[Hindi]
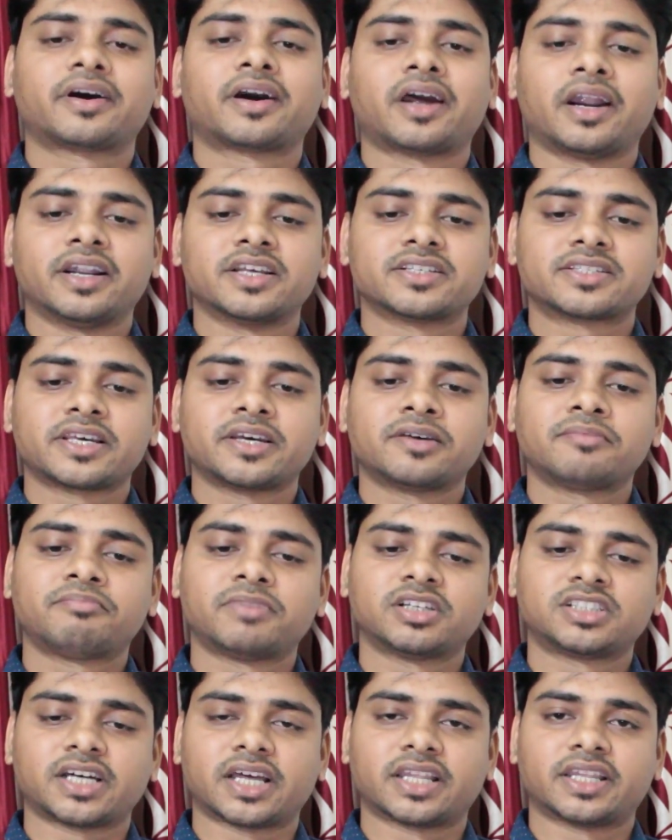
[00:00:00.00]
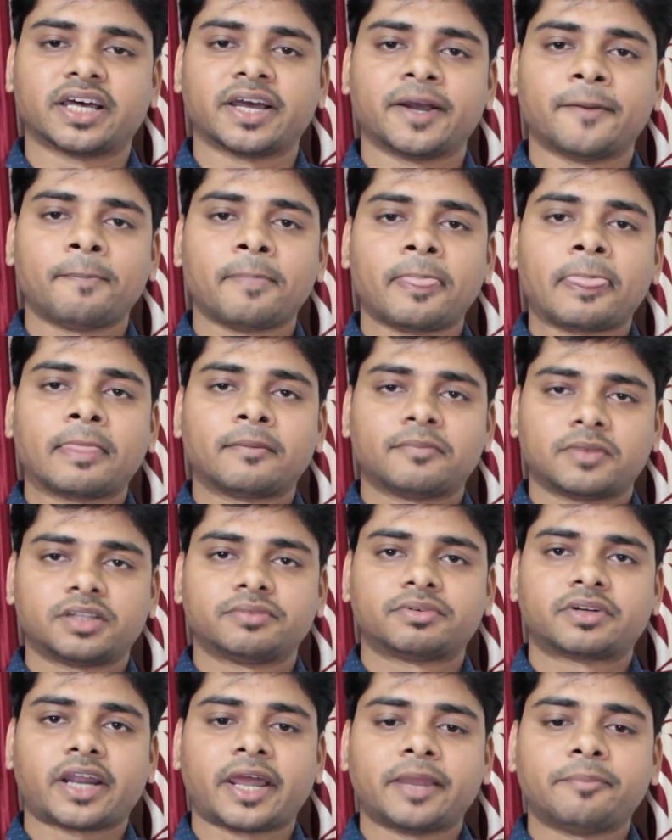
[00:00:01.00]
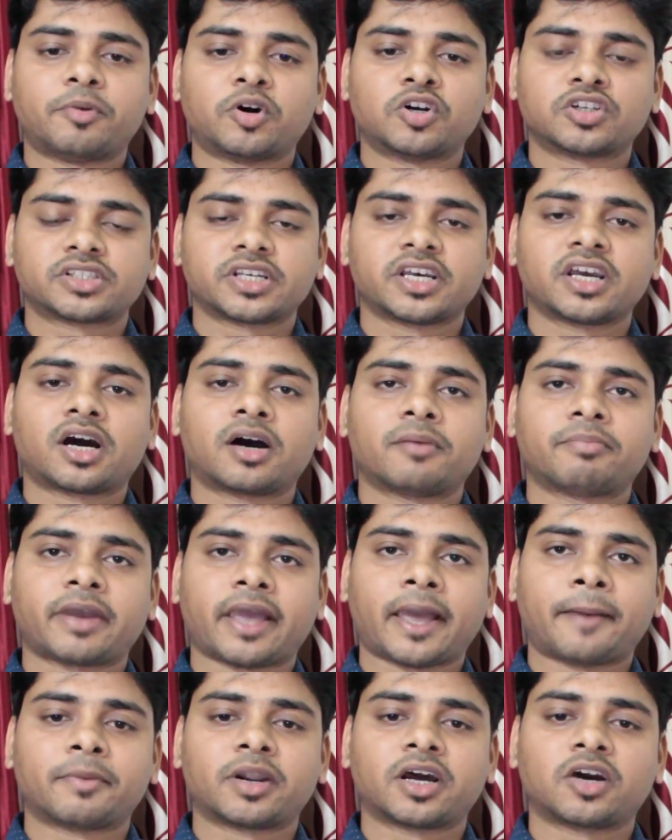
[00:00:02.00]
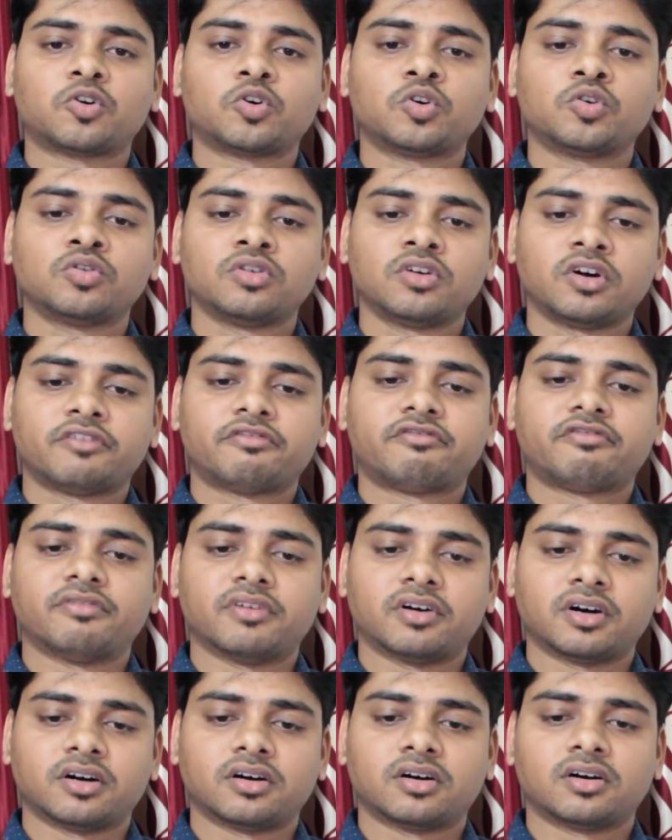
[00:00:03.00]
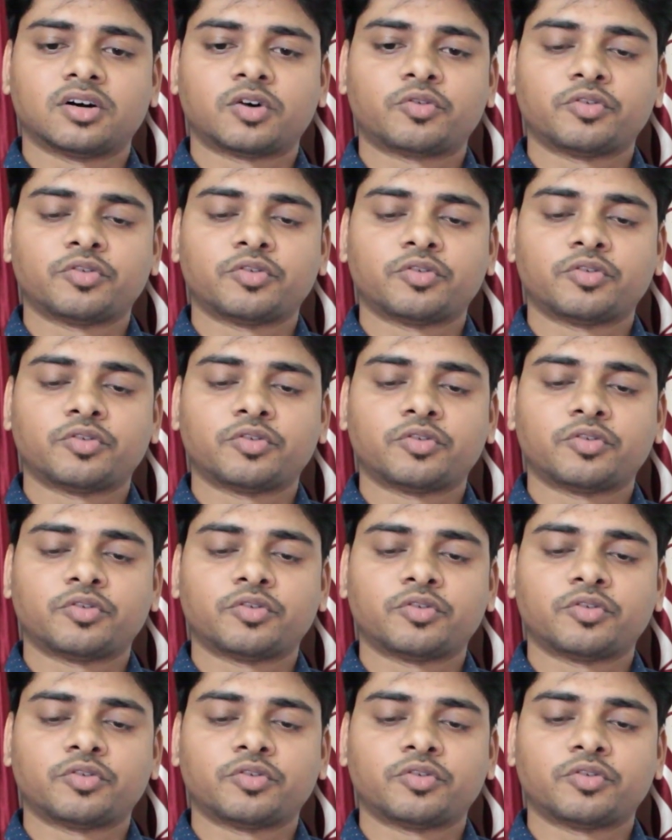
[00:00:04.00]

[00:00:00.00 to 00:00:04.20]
करने से बचाता है मतलब ट्राईपॉड से आप कैमरा को आ,